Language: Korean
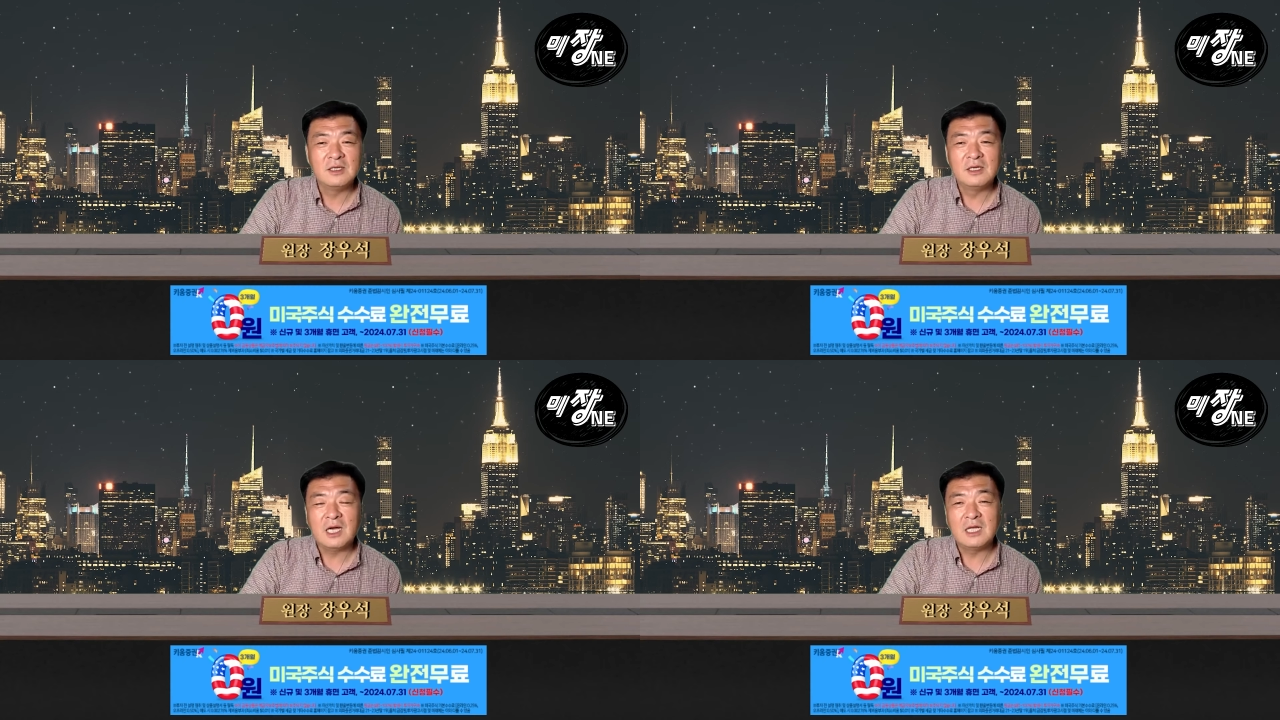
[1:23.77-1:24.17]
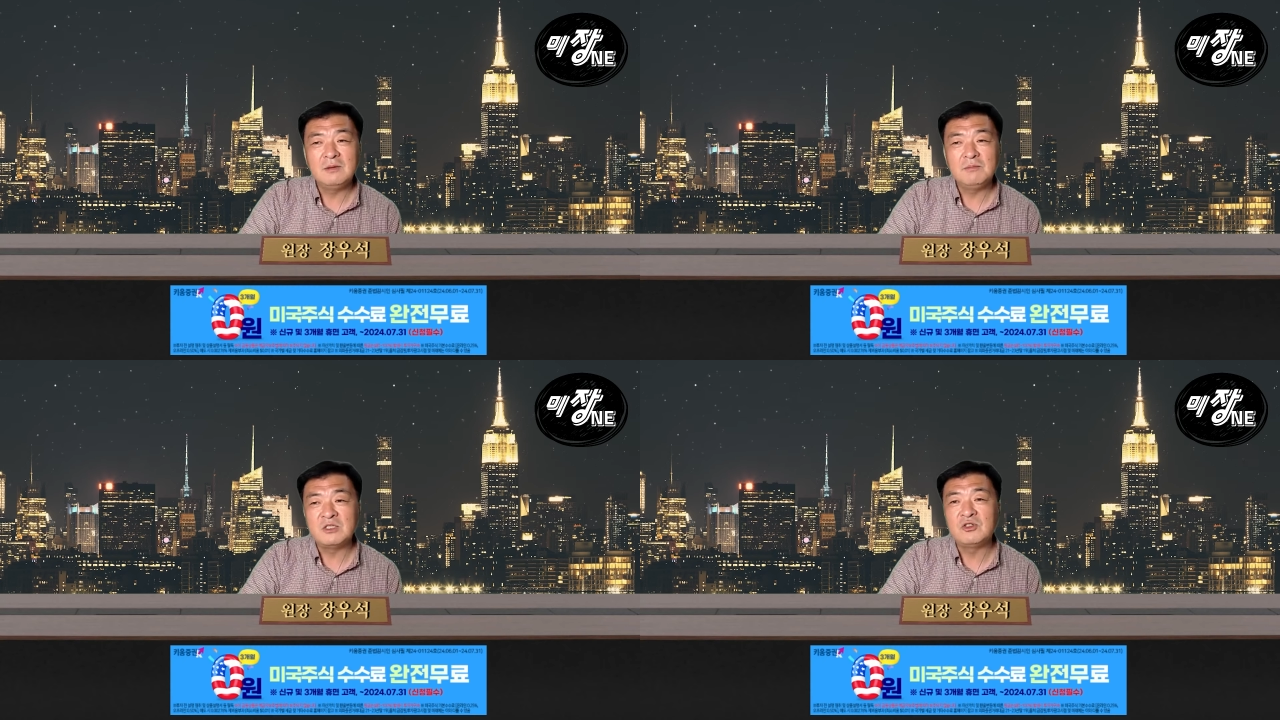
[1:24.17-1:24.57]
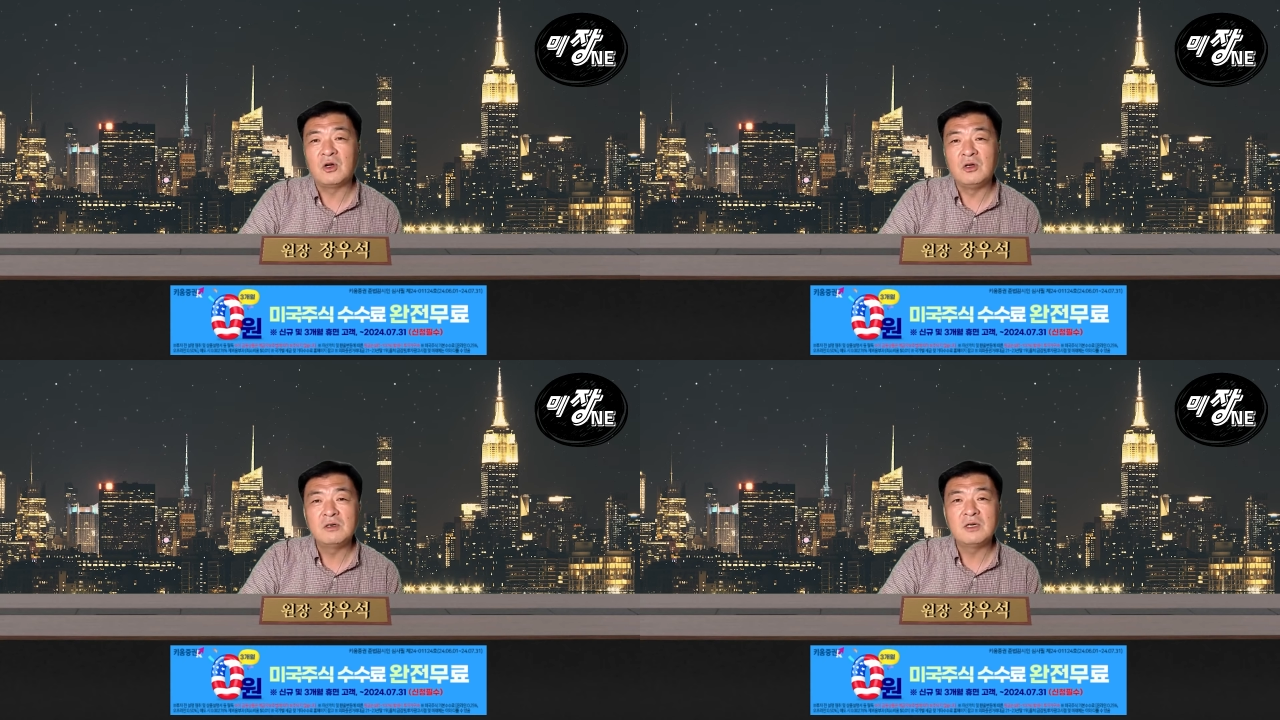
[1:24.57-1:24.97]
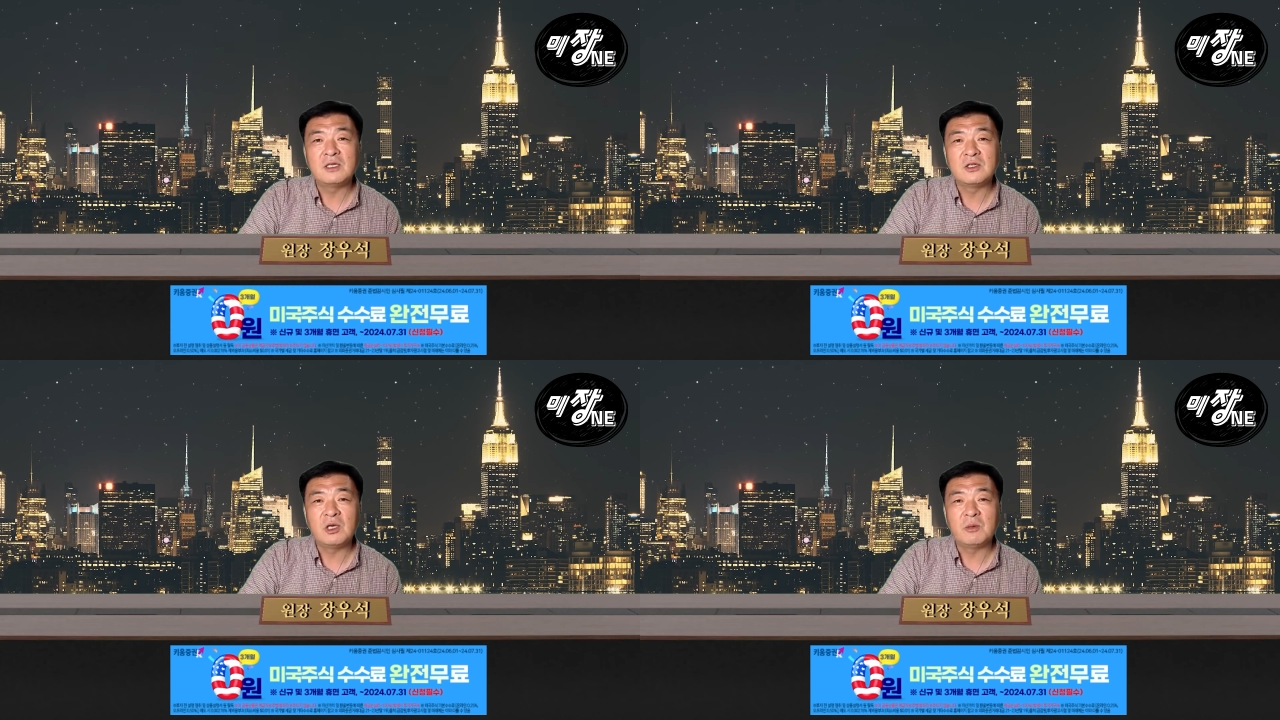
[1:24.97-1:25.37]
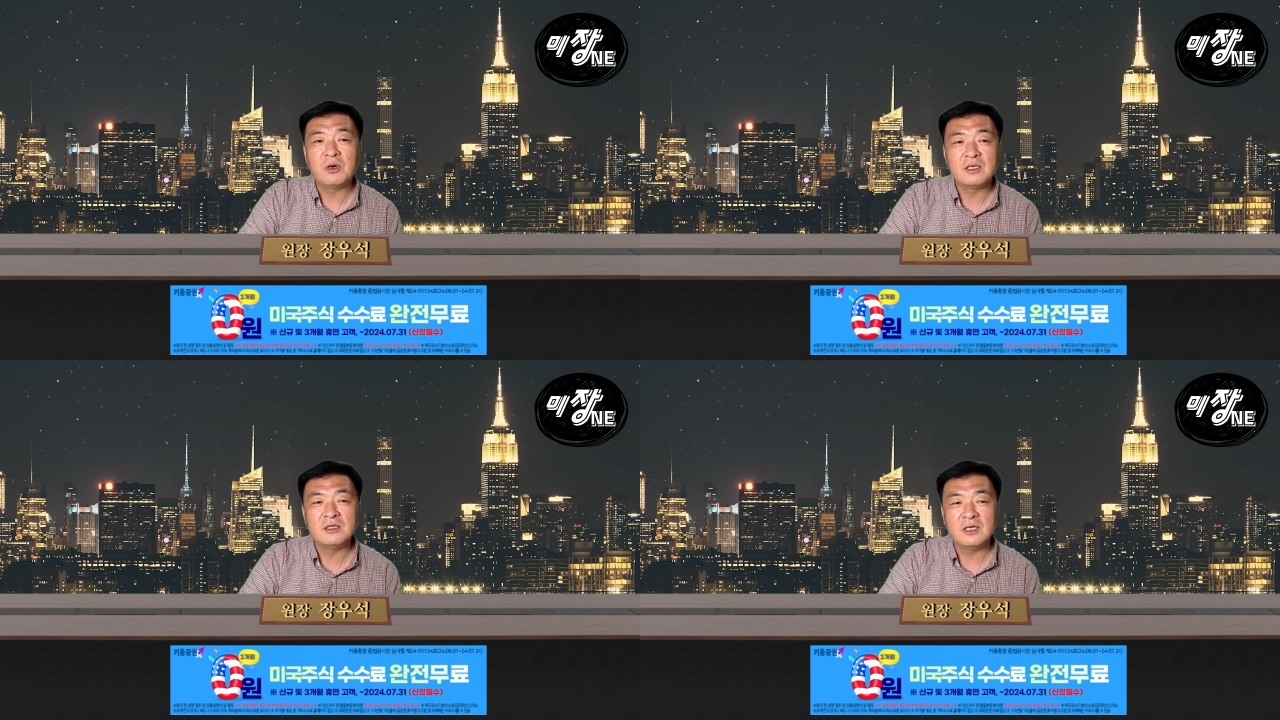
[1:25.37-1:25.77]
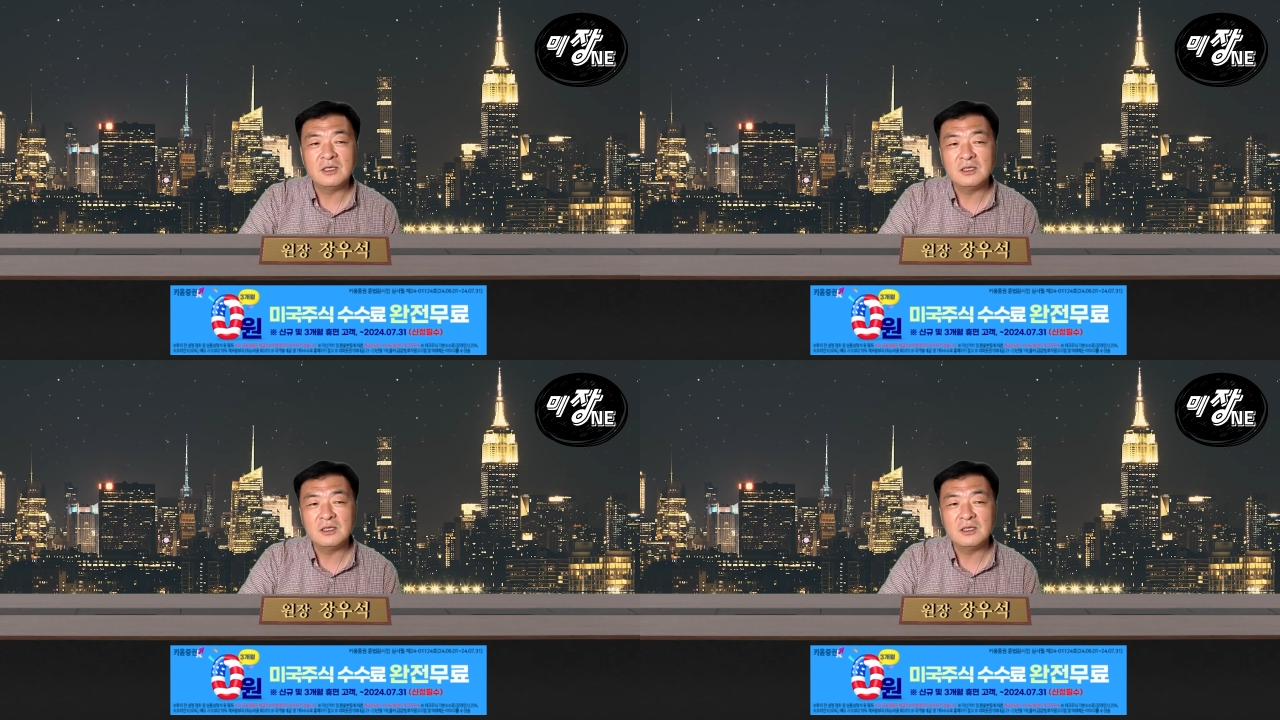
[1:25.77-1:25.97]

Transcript: 한 며칠 걸릴 것 같아요, 회복하는데.